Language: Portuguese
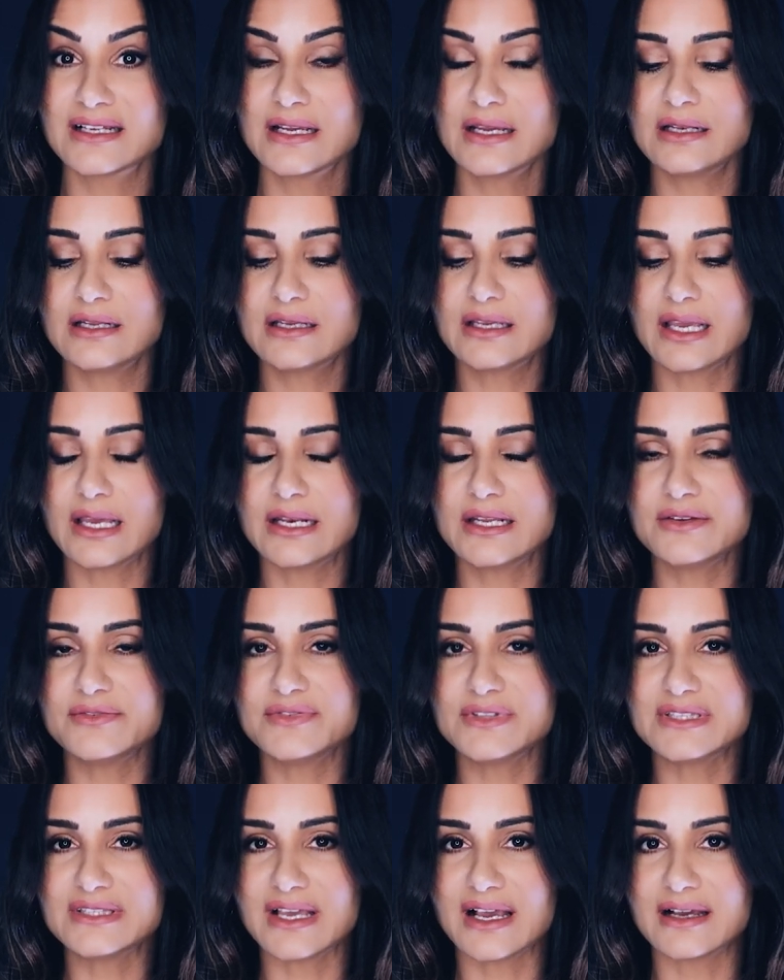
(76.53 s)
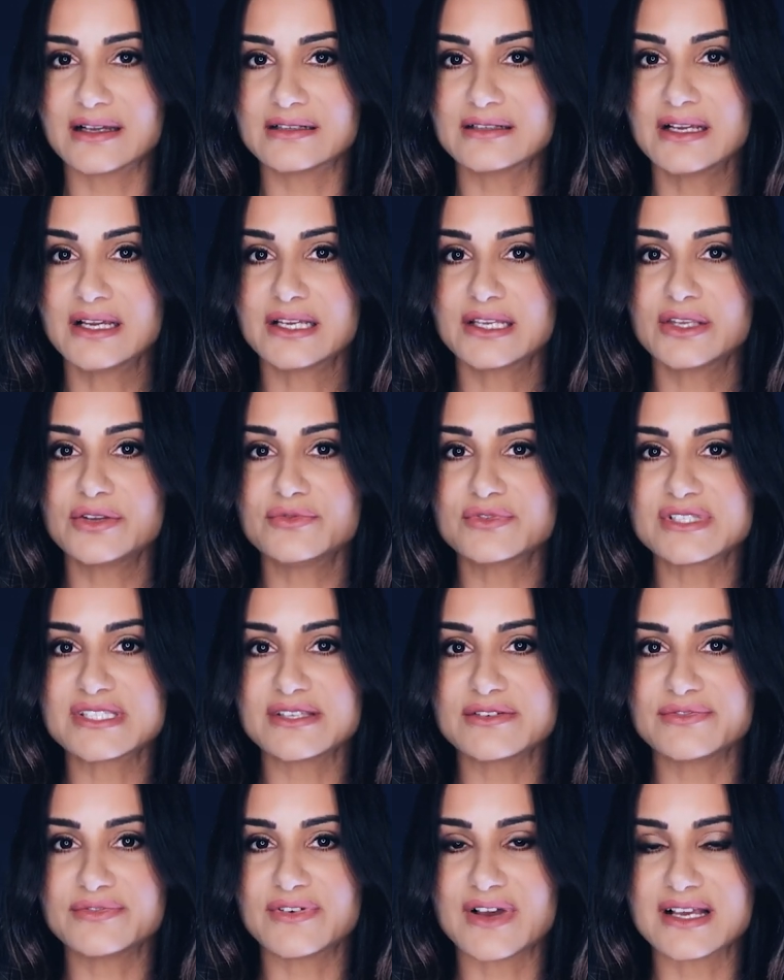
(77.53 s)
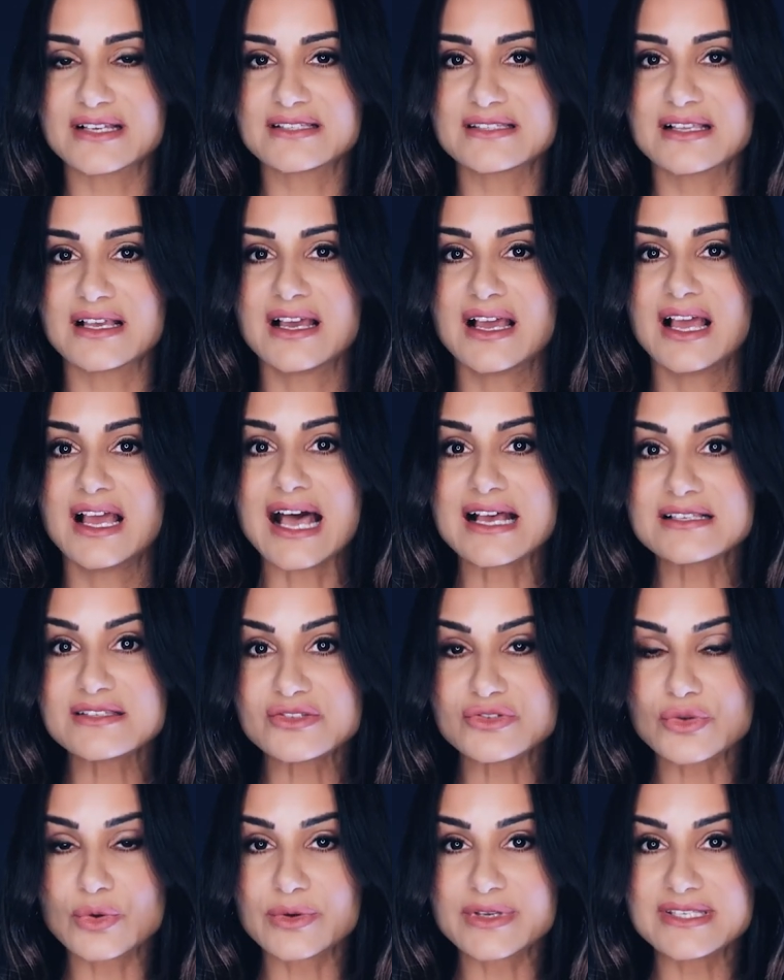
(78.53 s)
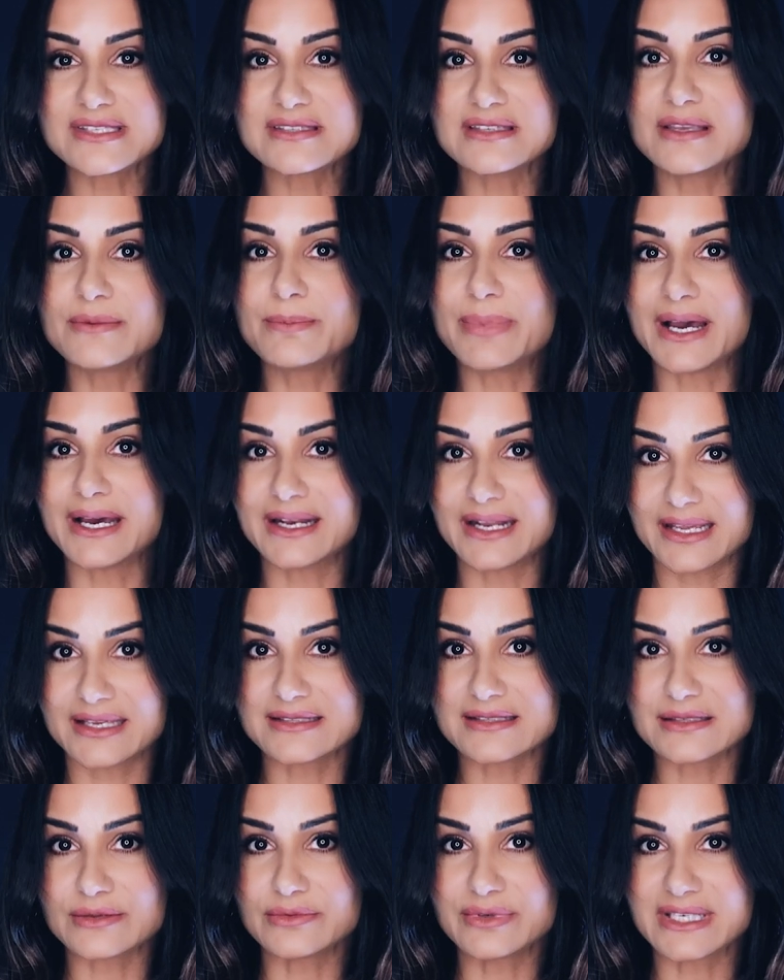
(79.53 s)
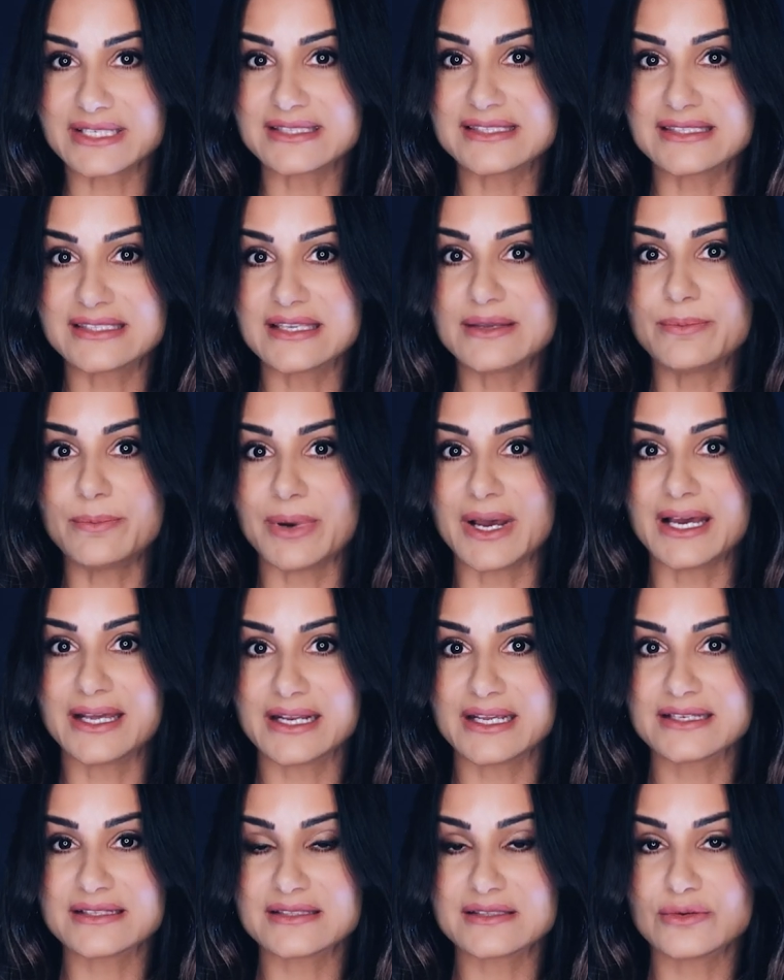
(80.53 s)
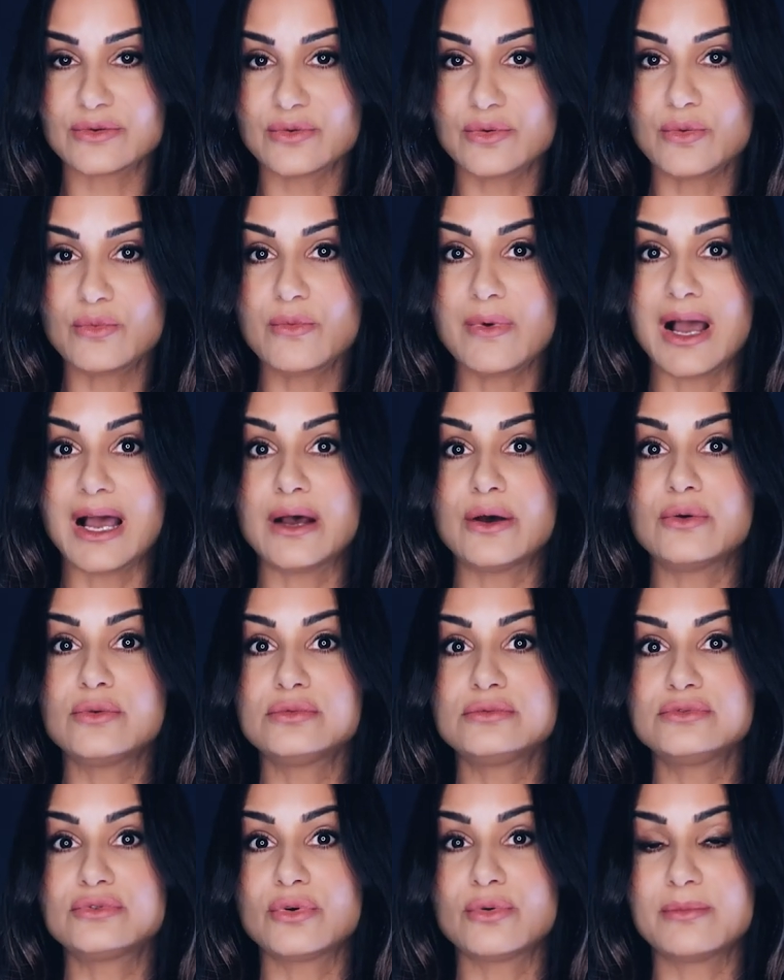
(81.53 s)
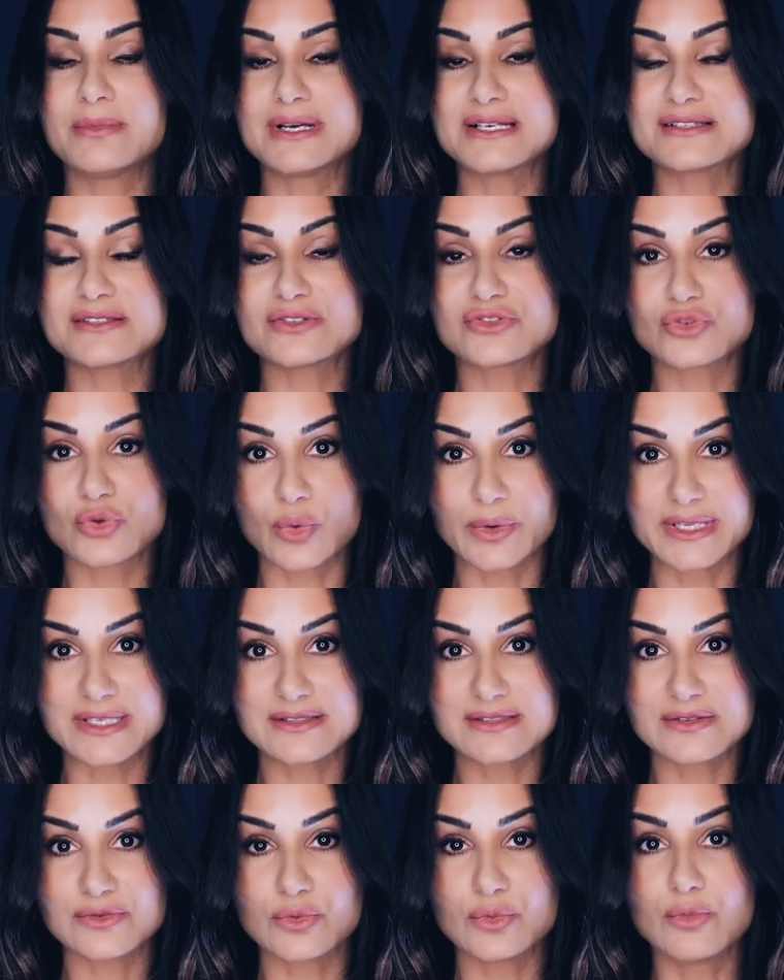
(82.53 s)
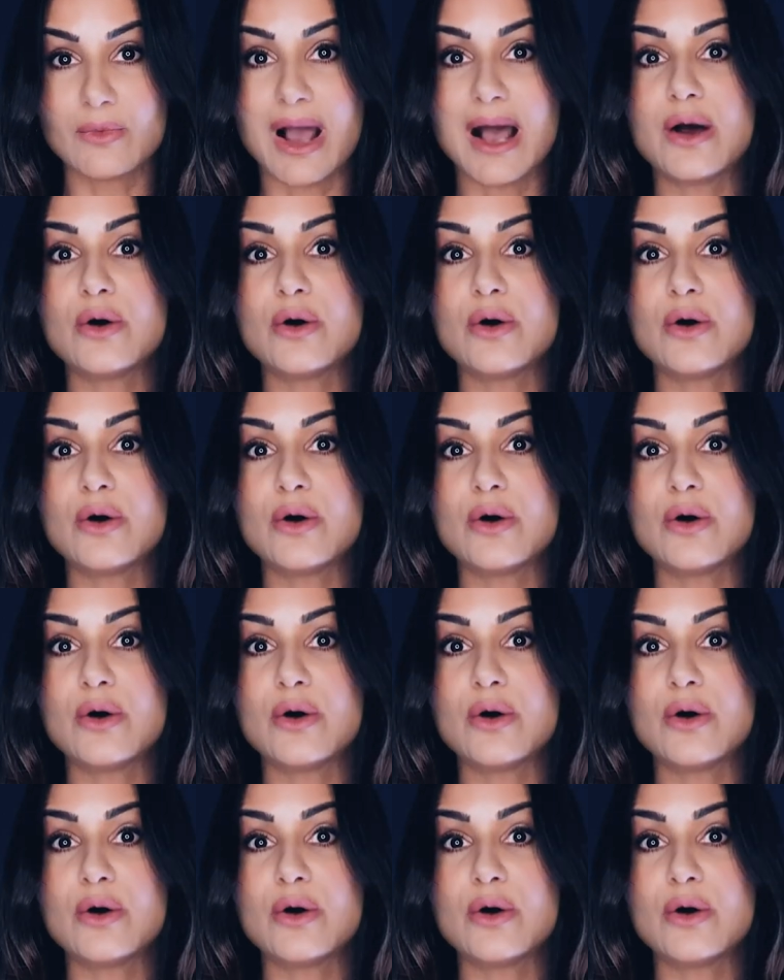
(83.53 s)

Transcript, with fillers: Ele quer evitar que você faça ações que pareçam, que se pareçam com automações, com